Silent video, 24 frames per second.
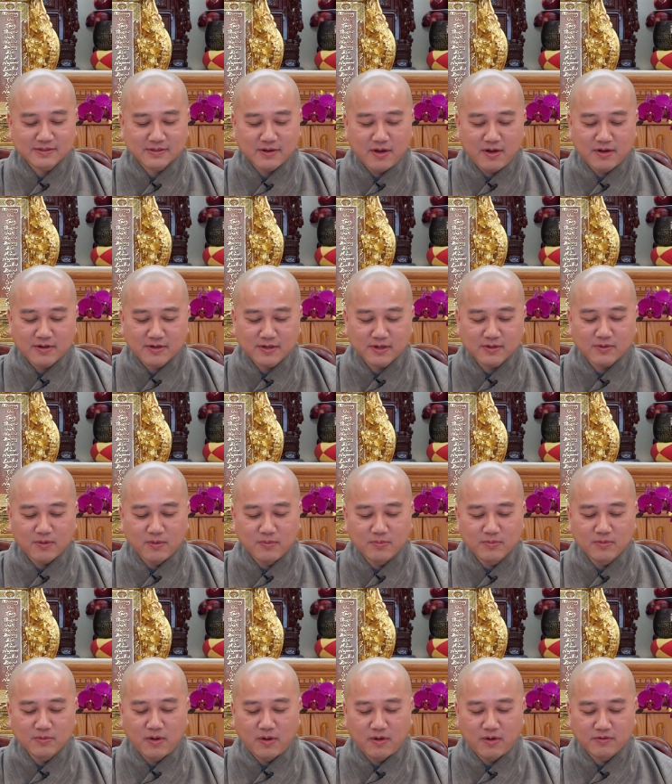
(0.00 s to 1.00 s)
Con rất
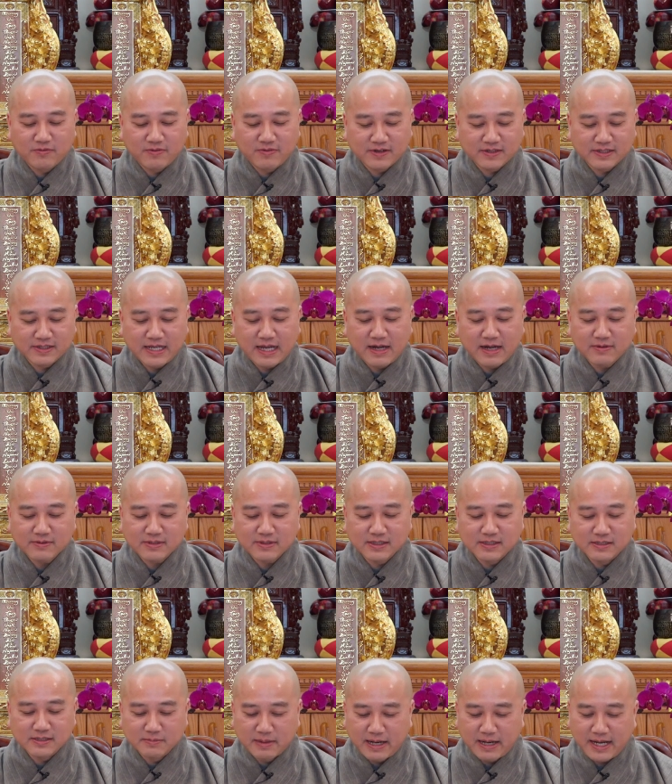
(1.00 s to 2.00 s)
ủng hộ Phật giáo
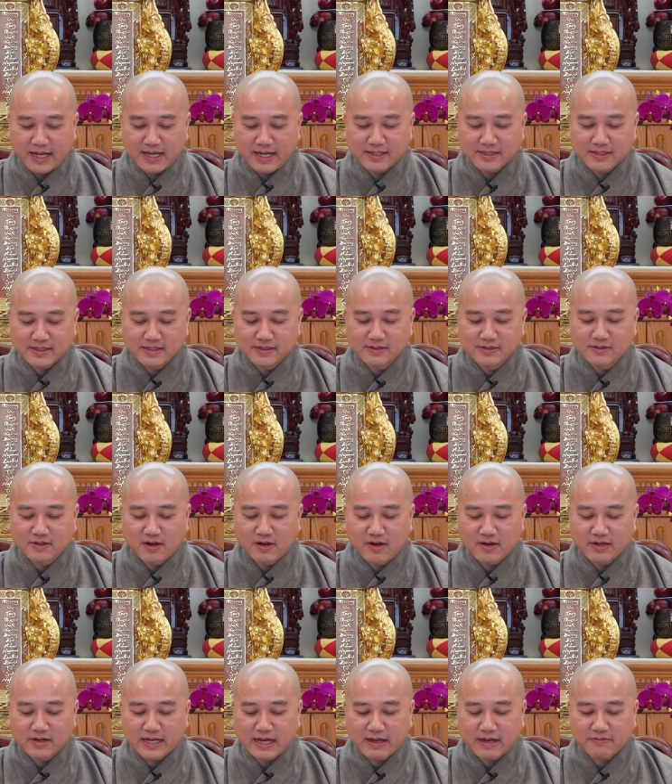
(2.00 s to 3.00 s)
từ bé, nhưng
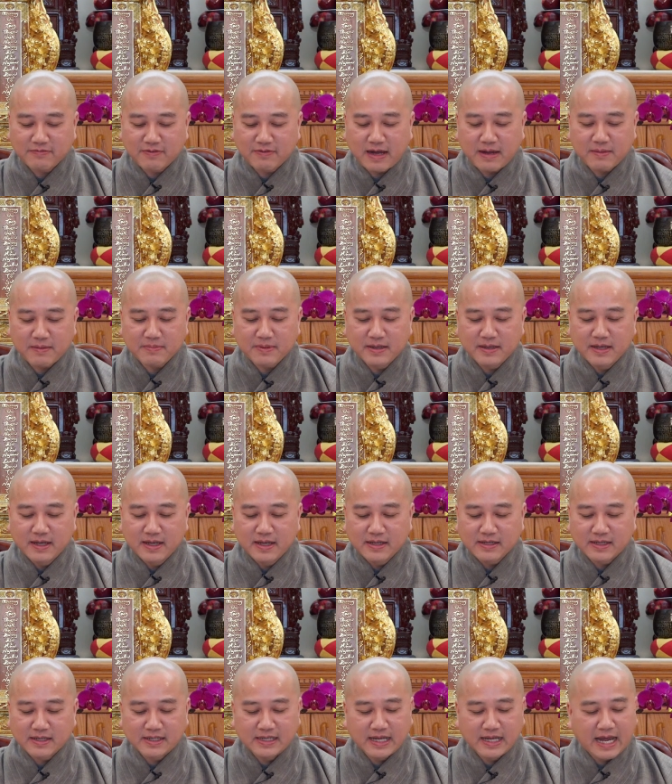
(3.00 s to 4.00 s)
con nghe Pháp
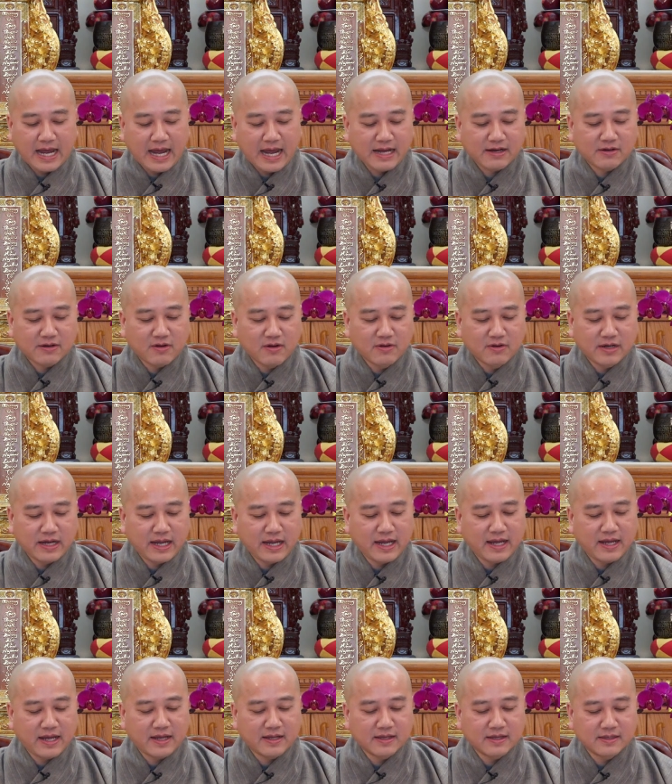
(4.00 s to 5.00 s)
thì ai con
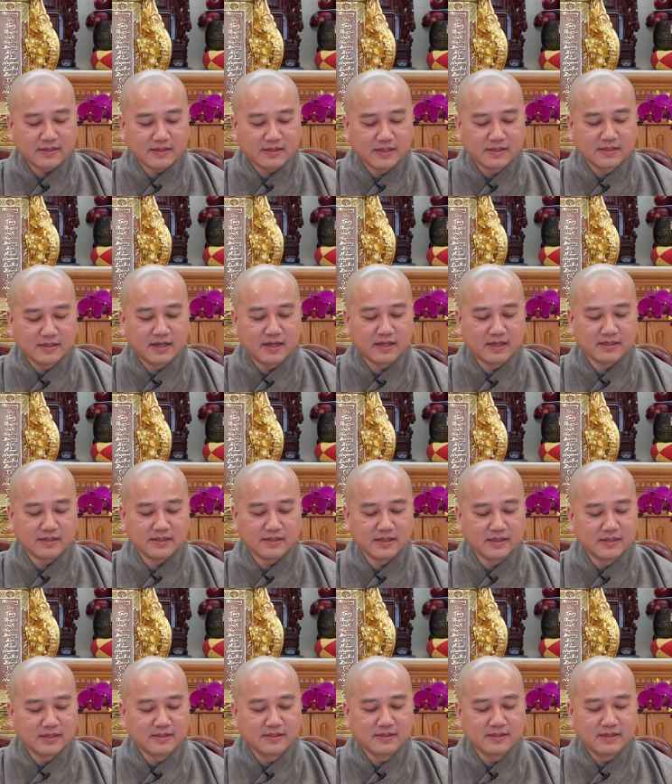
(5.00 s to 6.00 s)
nghe, nhưng hình
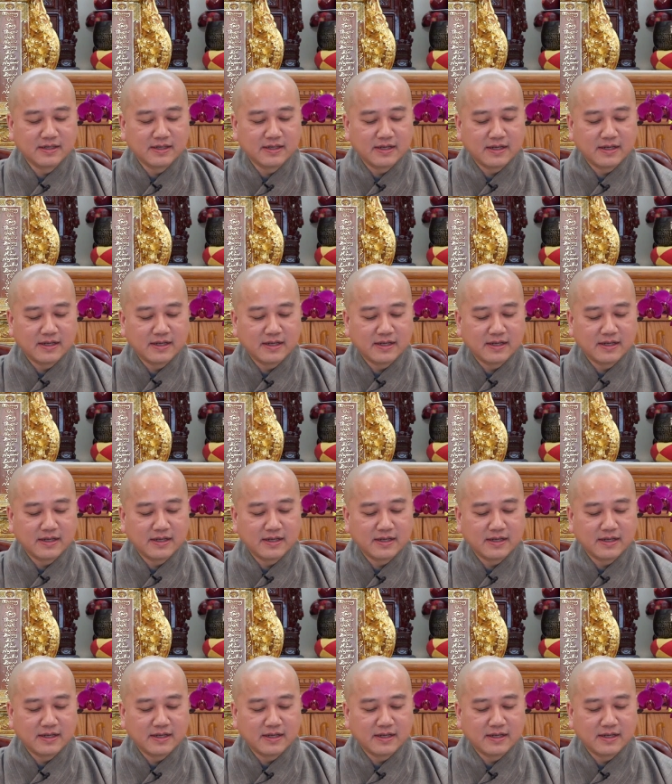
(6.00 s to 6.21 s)
như